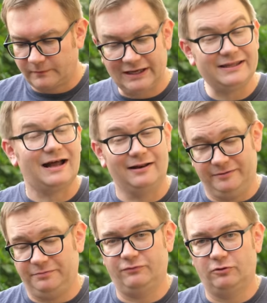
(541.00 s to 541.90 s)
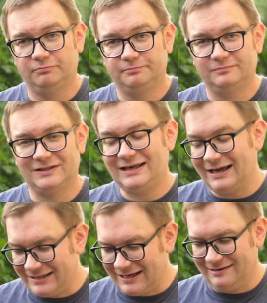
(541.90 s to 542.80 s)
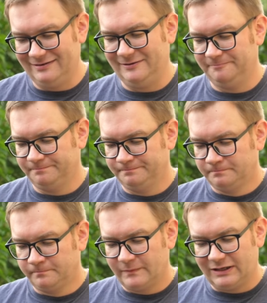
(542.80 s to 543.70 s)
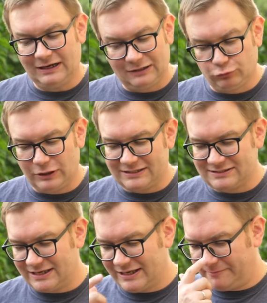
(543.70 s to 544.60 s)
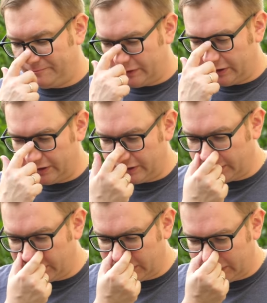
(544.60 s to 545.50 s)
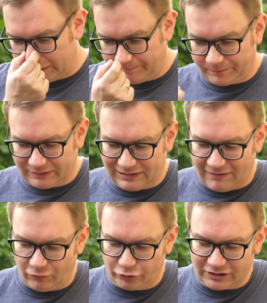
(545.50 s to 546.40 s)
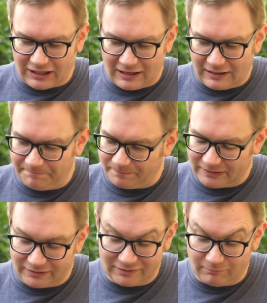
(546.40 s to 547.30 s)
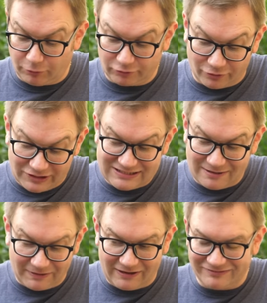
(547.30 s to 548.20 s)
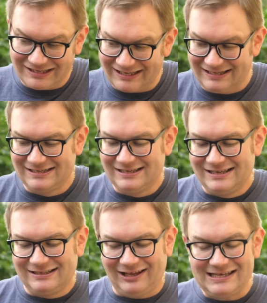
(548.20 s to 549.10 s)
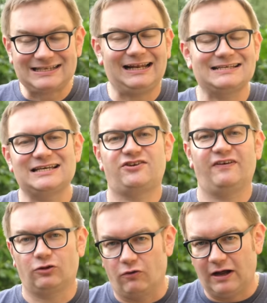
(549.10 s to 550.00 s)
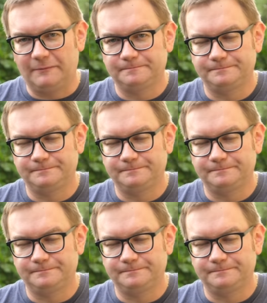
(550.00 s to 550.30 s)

Genialne piwo. Genialne. Gratulacje mm, e, e, dla Wojtka, mm, bo to jest naprawdę, to jest klasa światowa.